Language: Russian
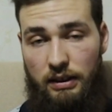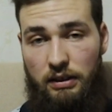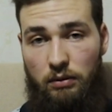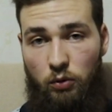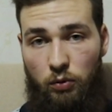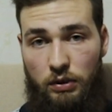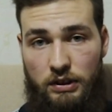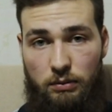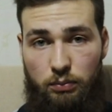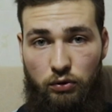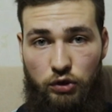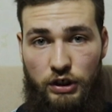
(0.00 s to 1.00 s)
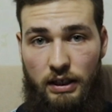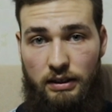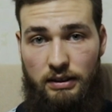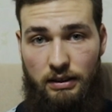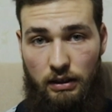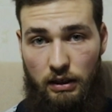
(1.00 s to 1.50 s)
Таким образом
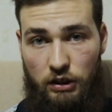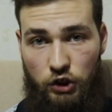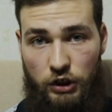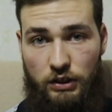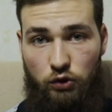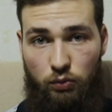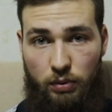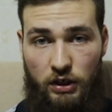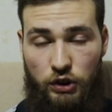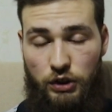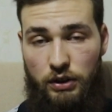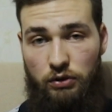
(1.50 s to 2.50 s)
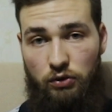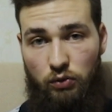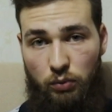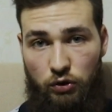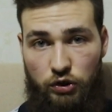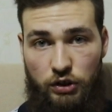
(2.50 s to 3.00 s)
получается 6 упражнений
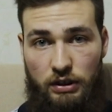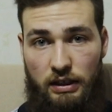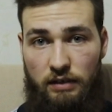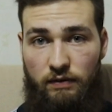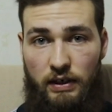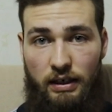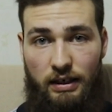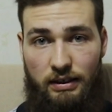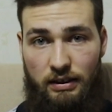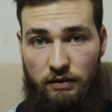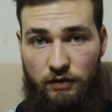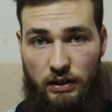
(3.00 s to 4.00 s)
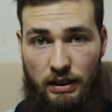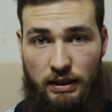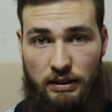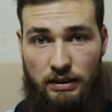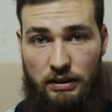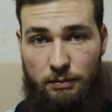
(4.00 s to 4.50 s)
умножить на 2 это
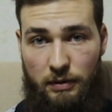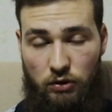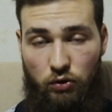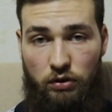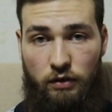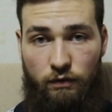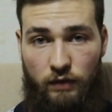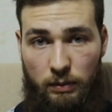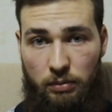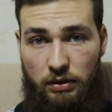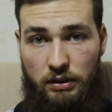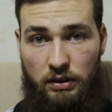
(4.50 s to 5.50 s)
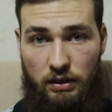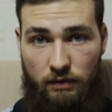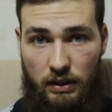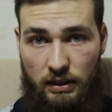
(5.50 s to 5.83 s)
12 подходов выполненных в